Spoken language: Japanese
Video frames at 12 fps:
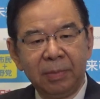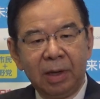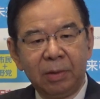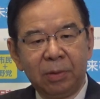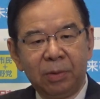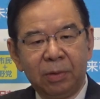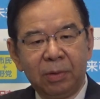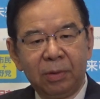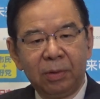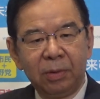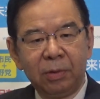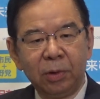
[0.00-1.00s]
あ
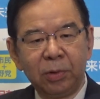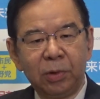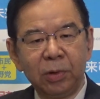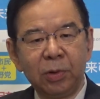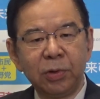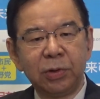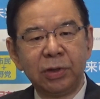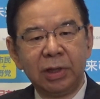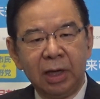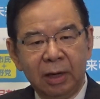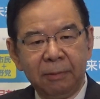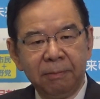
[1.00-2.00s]
の高等の党首とし
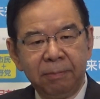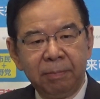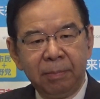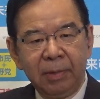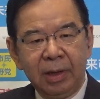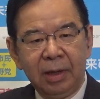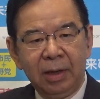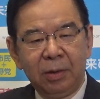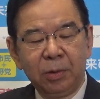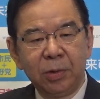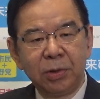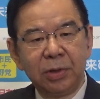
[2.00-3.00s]
て、えー、
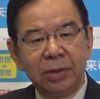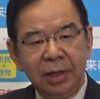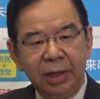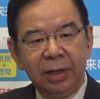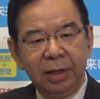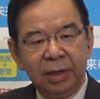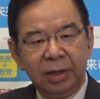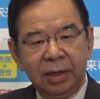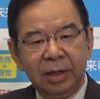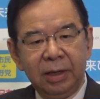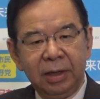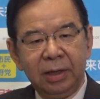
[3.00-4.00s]
合同村に
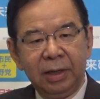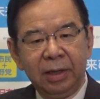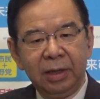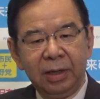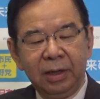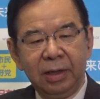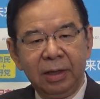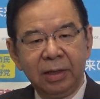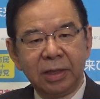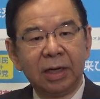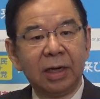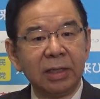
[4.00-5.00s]

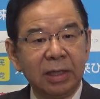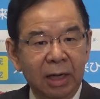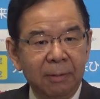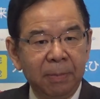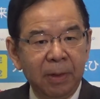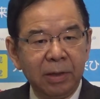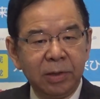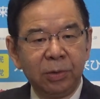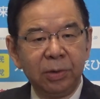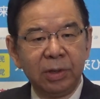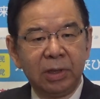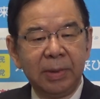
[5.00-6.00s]
参加して
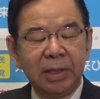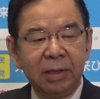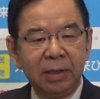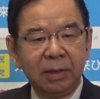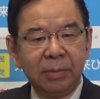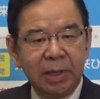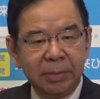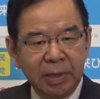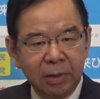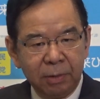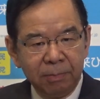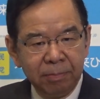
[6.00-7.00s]
弔意を示し示しま
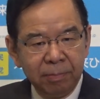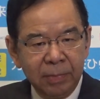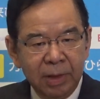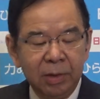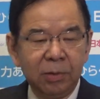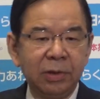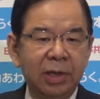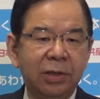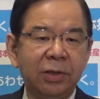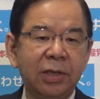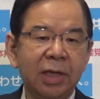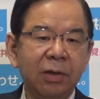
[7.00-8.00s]
すということで
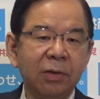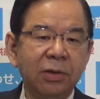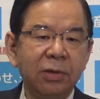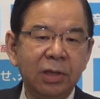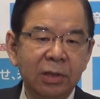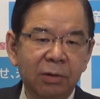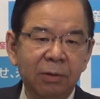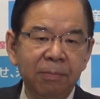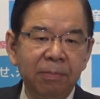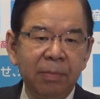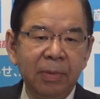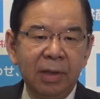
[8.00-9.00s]
出席の通知を
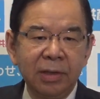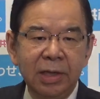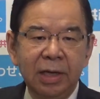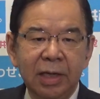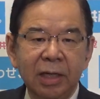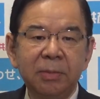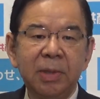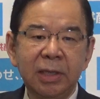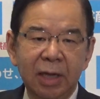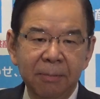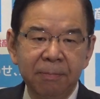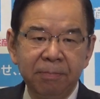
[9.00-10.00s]
すでに出しました